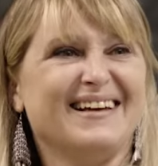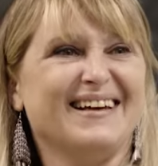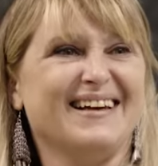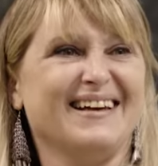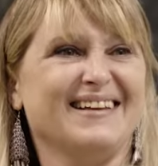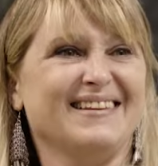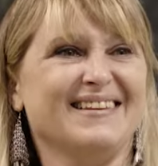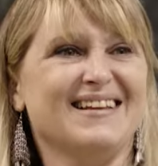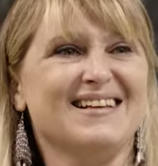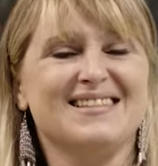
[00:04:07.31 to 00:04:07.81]

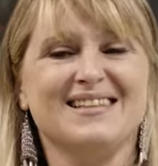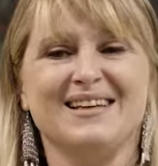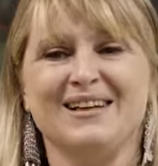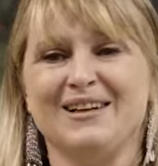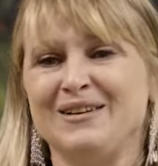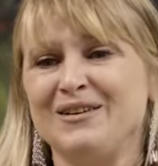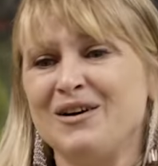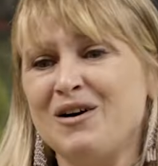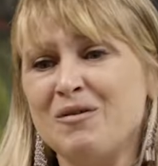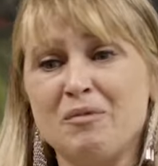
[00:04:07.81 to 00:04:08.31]
en
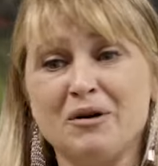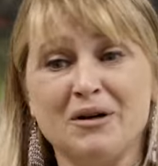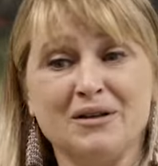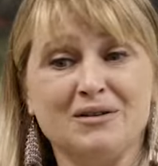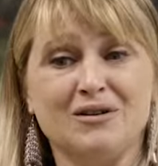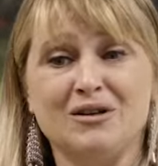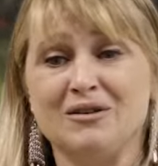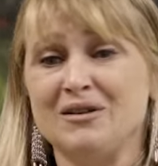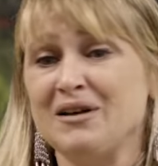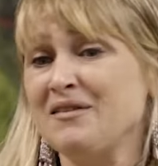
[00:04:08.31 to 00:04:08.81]
decir, no, pero
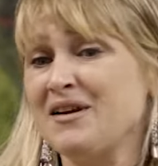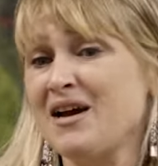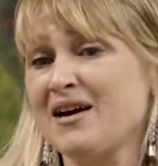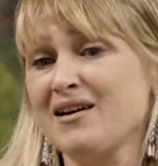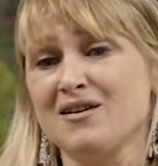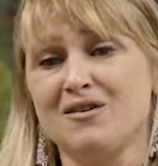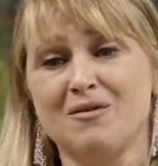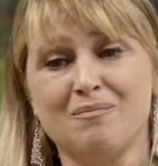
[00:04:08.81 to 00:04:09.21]
esto lo tendrías que